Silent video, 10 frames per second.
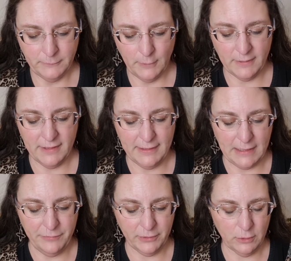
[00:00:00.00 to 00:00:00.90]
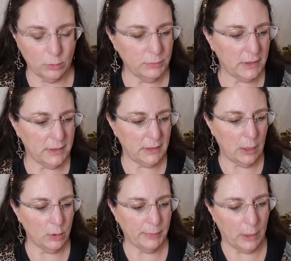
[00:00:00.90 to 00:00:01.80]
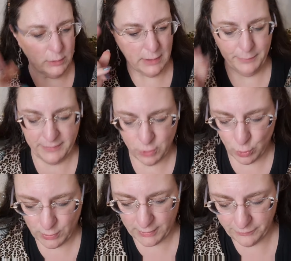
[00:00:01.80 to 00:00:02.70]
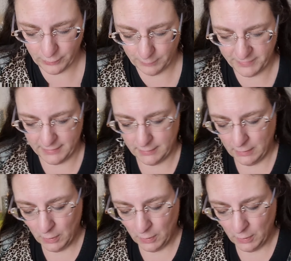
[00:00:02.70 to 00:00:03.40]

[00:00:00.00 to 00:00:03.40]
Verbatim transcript: Es geht halt einfach darum, dass die Augenbrauen da ein bisschen schöner in Form sind.